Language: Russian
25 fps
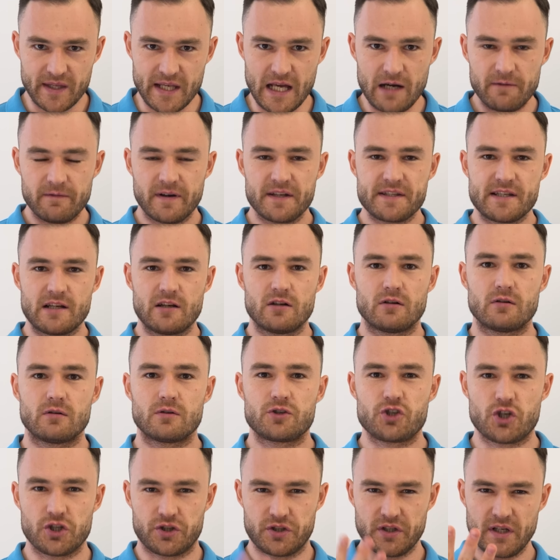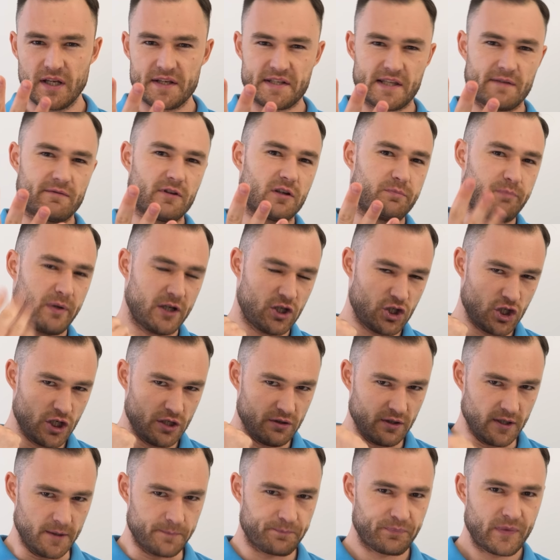Я выделил четыре основных
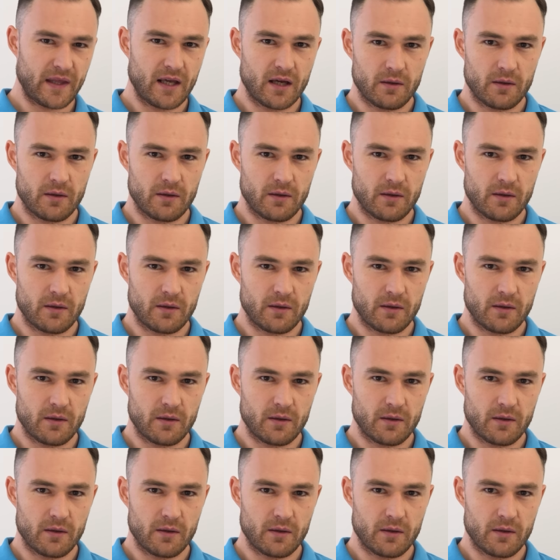причины.